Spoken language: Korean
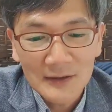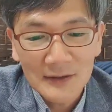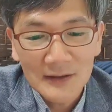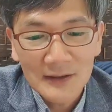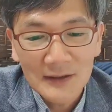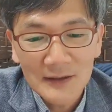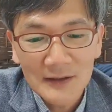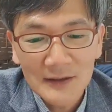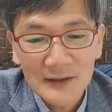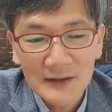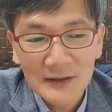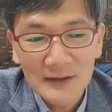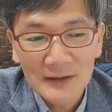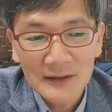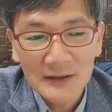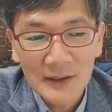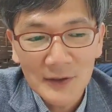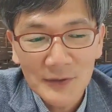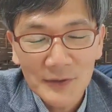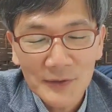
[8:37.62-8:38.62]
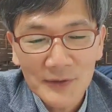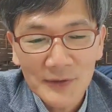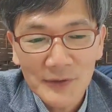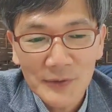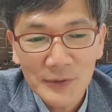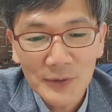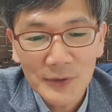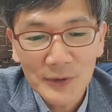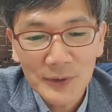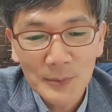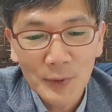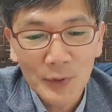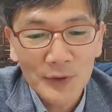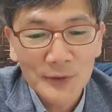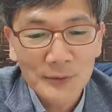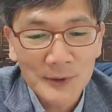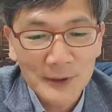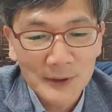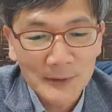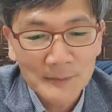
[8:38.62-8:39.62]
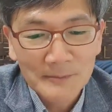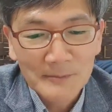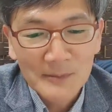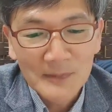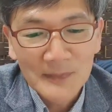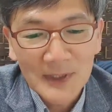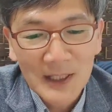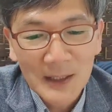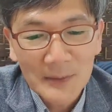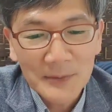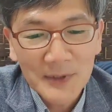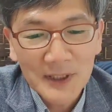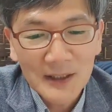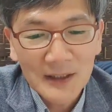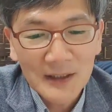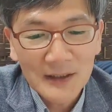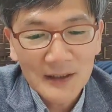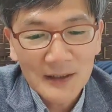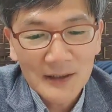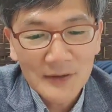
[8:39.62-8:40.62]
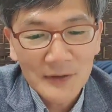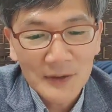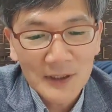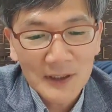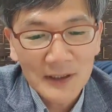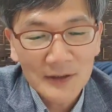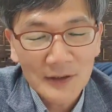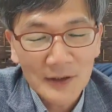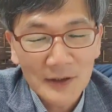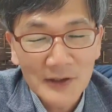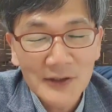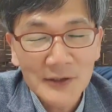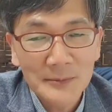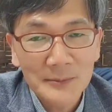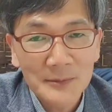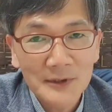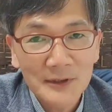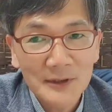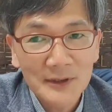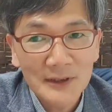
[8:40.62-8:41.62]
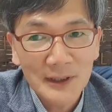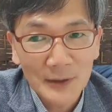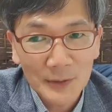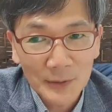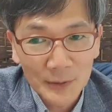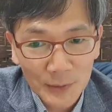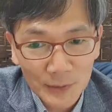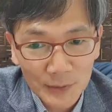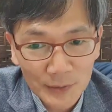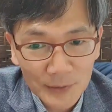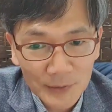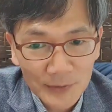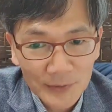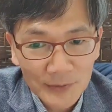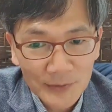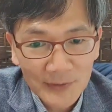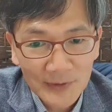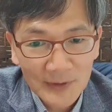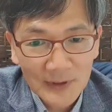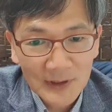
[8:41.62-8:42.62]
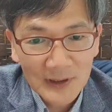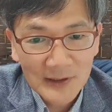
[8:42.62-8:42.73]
어, 이 예수 그리스도의 복음을 담대하게 전할 결심을 갖고